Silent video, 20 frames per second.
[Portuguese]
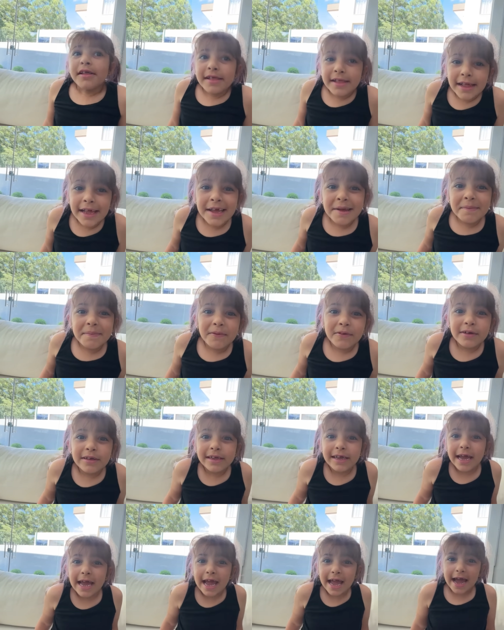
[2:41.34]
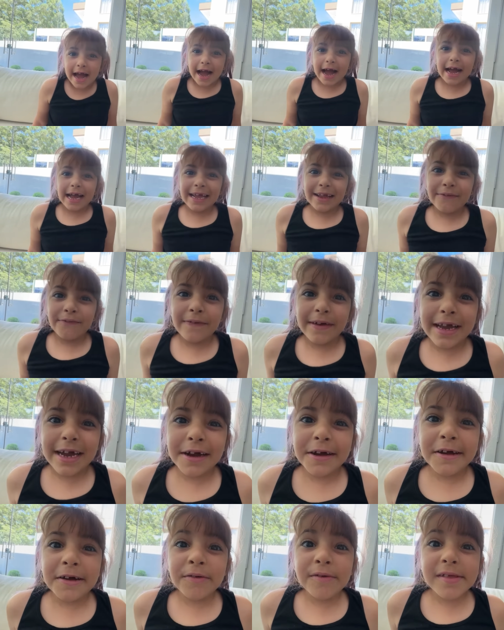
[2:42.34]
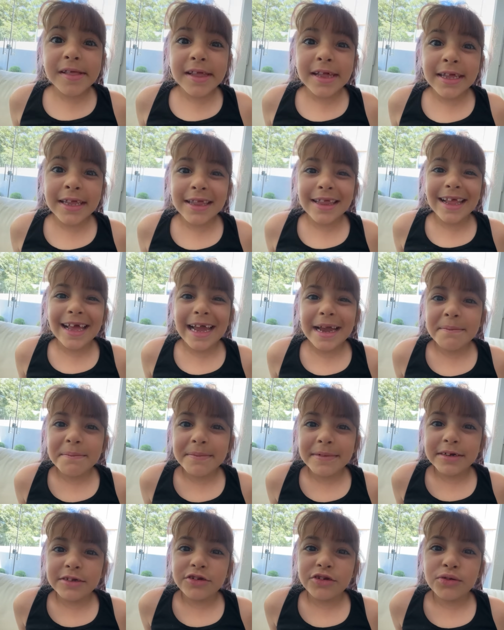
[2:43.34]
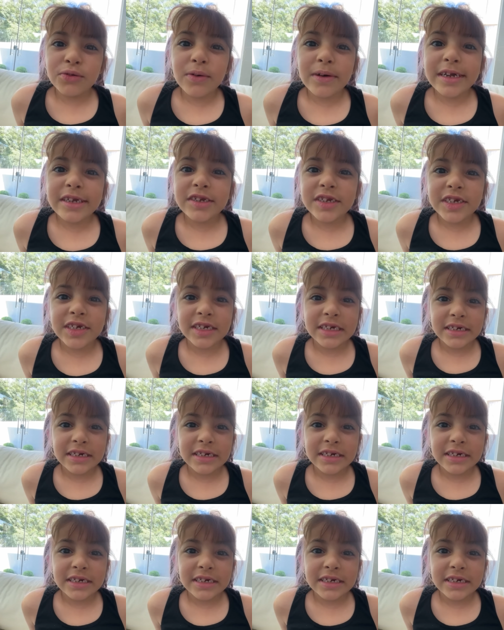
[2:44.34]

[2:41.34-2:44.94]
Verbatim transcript: Sim, porque aí fica o cinema de noite.